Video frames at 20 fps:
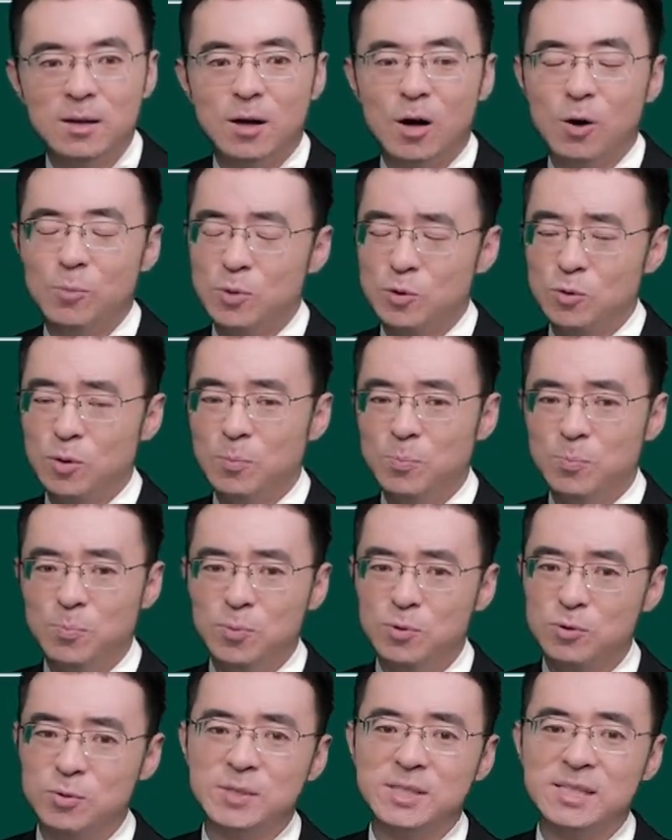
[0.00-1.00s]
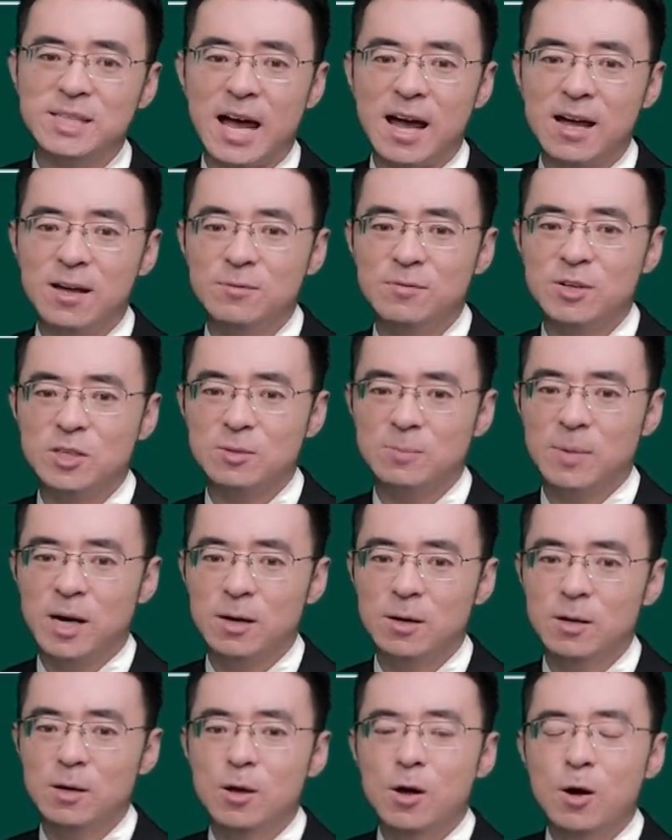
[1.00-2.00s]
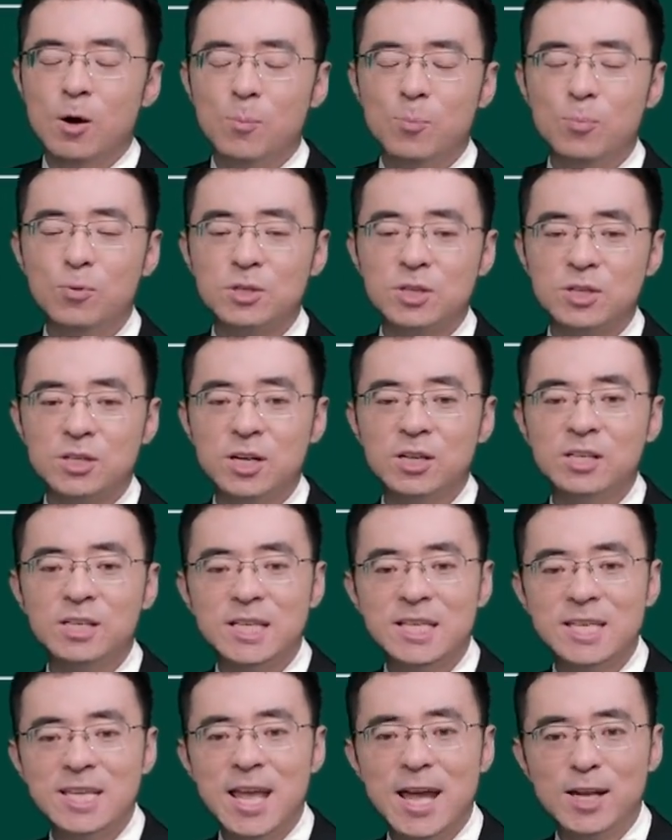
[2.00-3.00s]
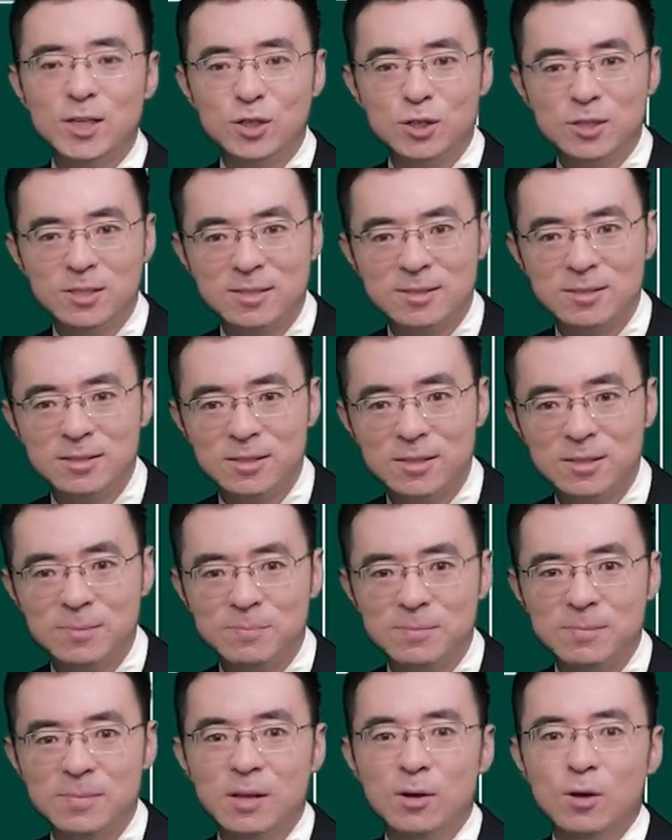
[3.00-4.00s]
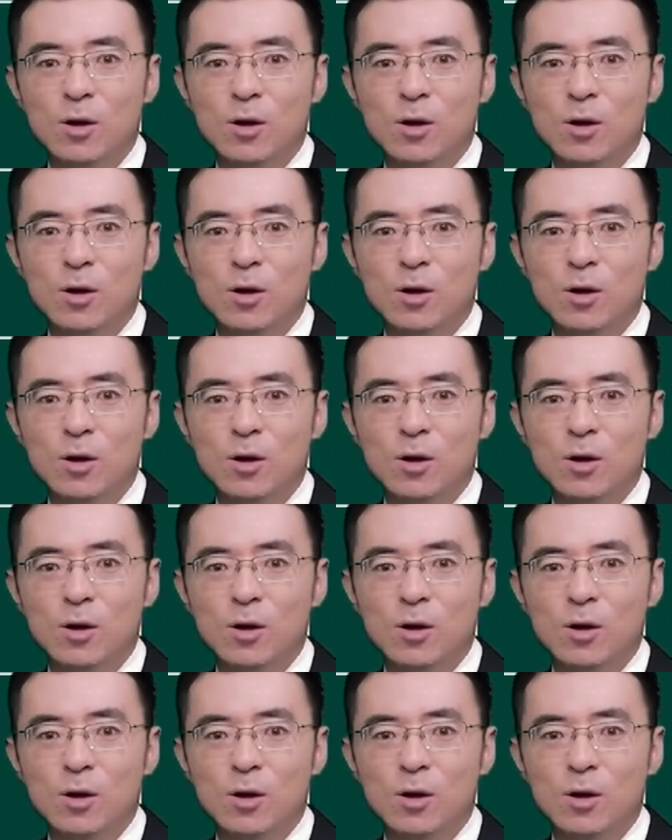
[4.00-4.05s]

好，我们说不存在。为什么不知生焉知死？